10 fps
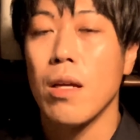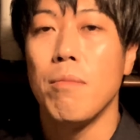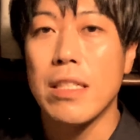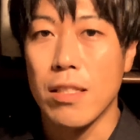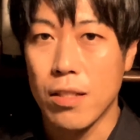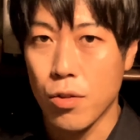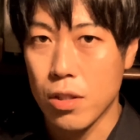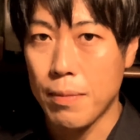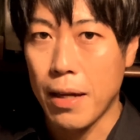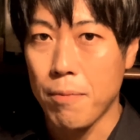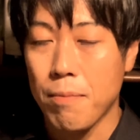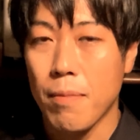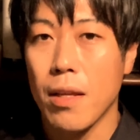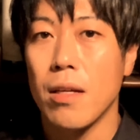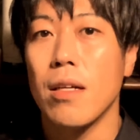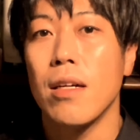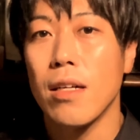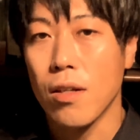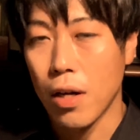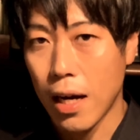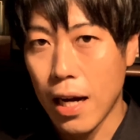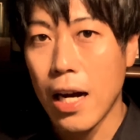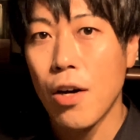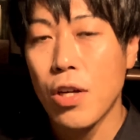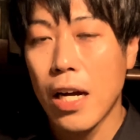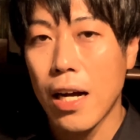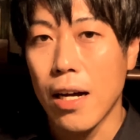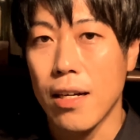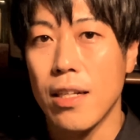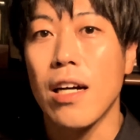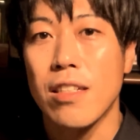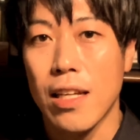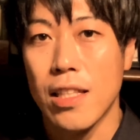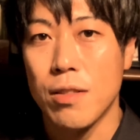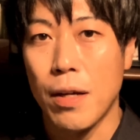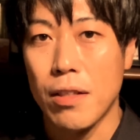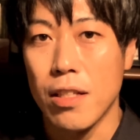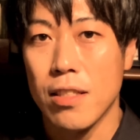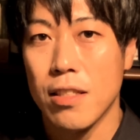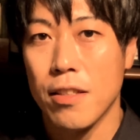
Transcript: まず一つ目、母親が亡くなってしまうんです。